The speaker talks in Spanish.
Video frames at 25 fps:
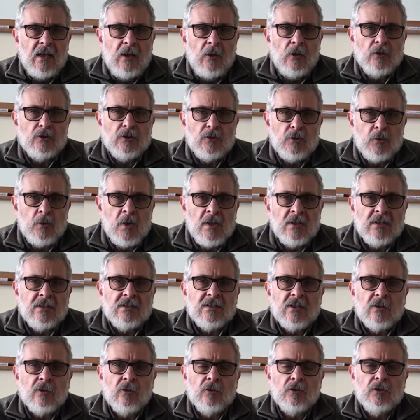Los
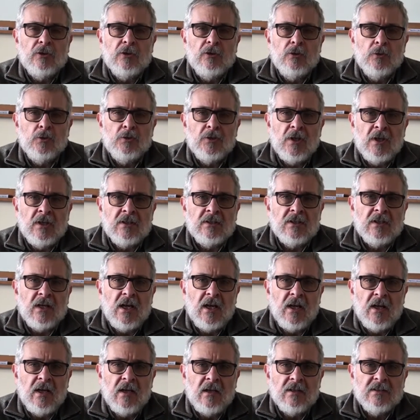estudiantes se constituyen,
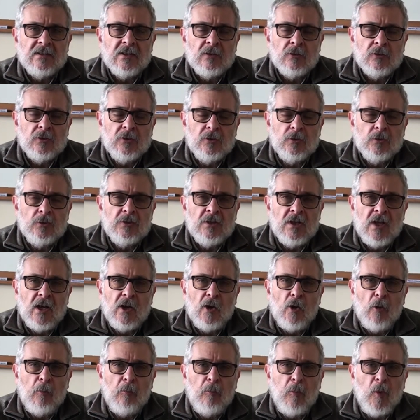entre, se constituyen
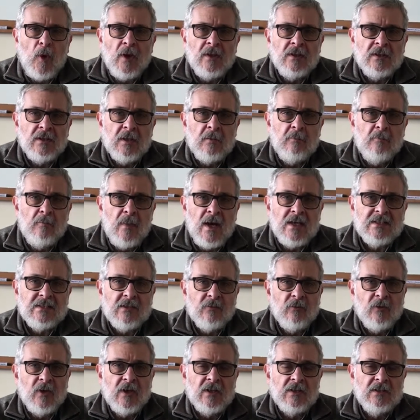en los puentes más
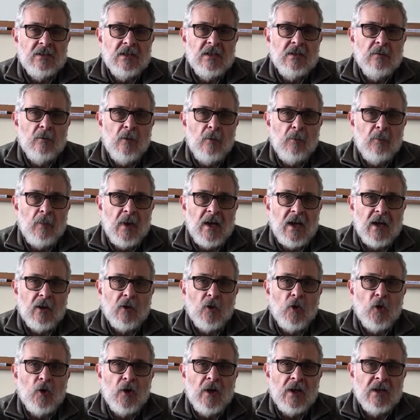efectivos
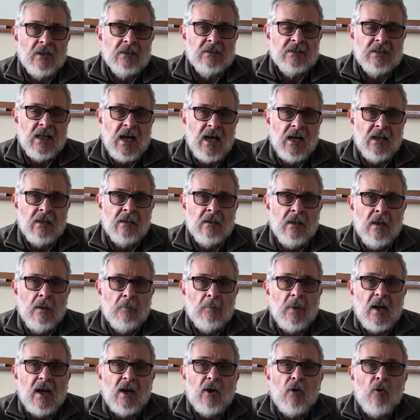para conectar,
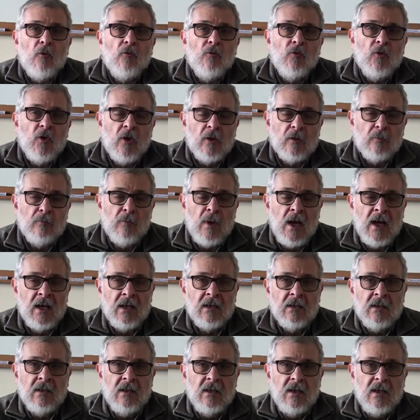para
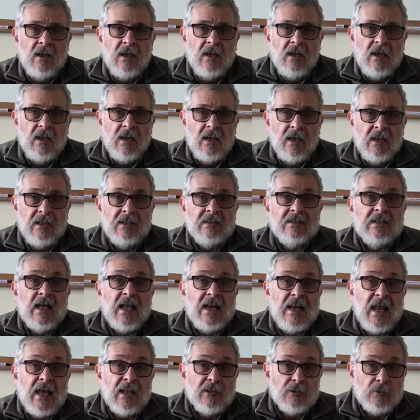conformar
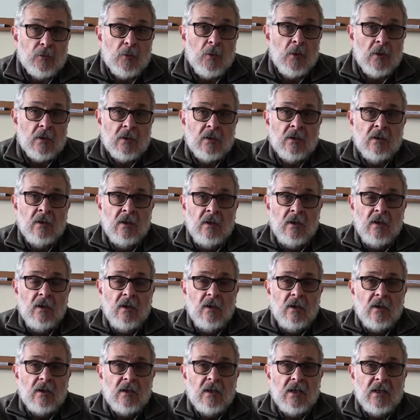esta network
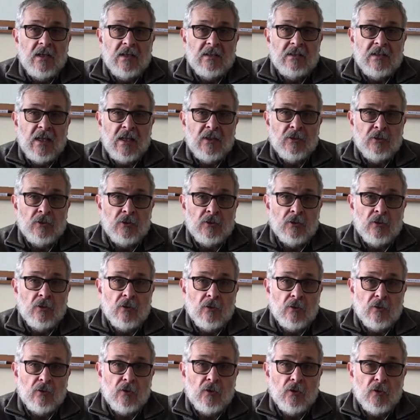que
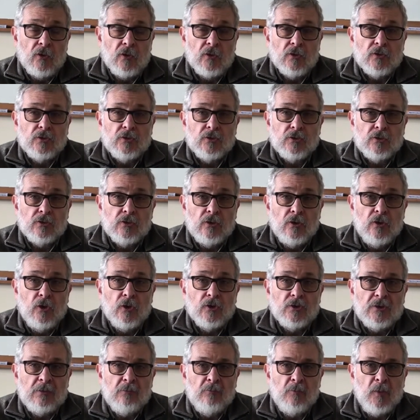tanto nos,
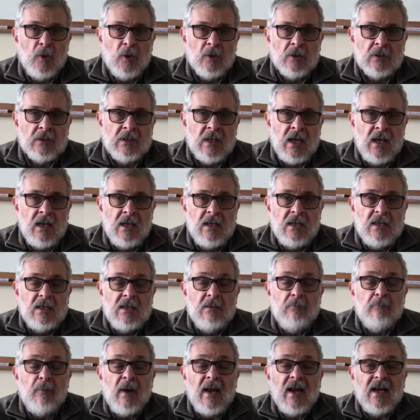importa
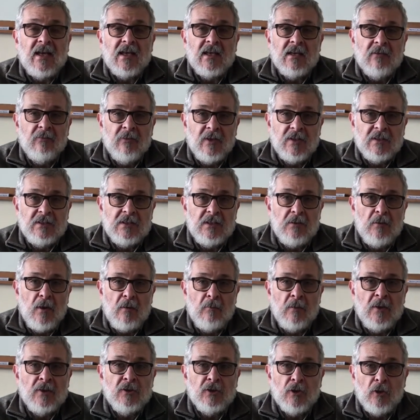y para que
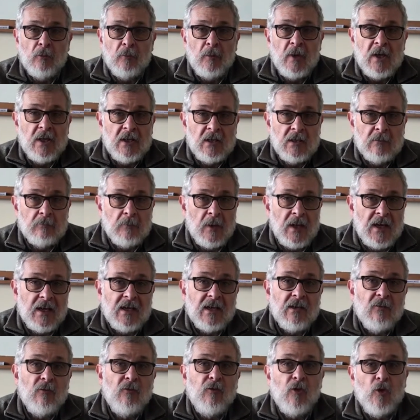efectivamente opere,
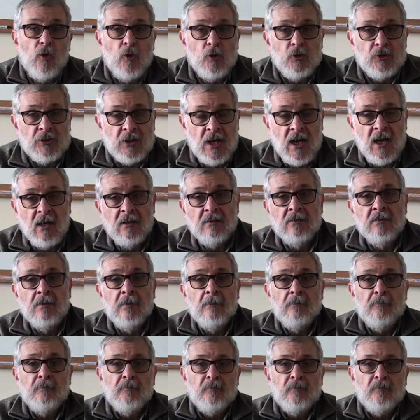para que fluyan